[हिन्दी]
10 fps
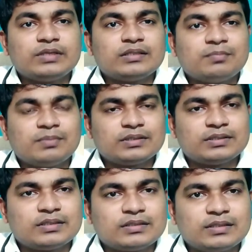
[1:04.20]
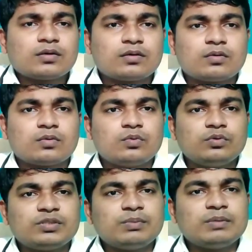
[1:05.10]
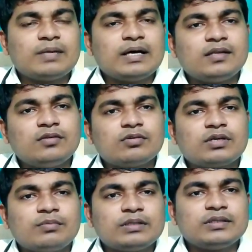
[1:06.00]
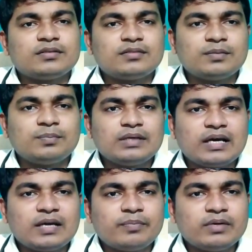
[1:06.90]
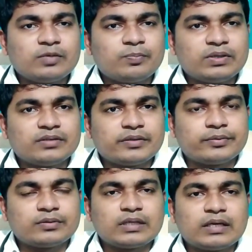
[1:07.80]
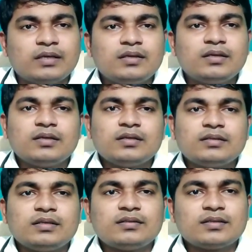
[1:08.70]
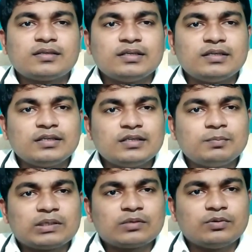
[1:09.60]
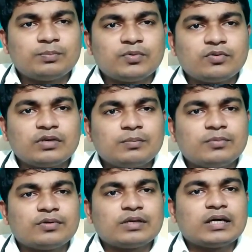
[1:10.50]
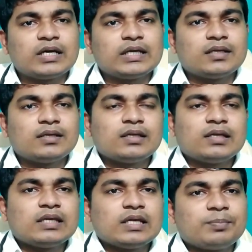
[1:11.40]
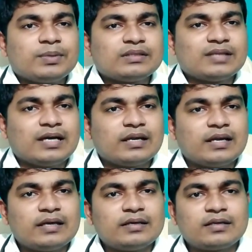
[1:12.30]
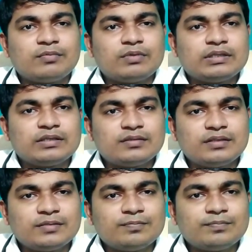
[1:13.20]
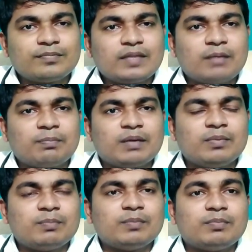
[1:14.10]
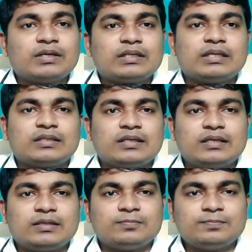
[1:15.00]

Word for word: ज़्यादा बढ़ जाता है कुछ बीमारियों के वजह से भी हाई ब्लड प्रेशर होता है जैसे किडनी में कोई प्रॉब्लम हो रहा है या फिर थायराइड के वजह से आपका बीपी बढ़ जाता है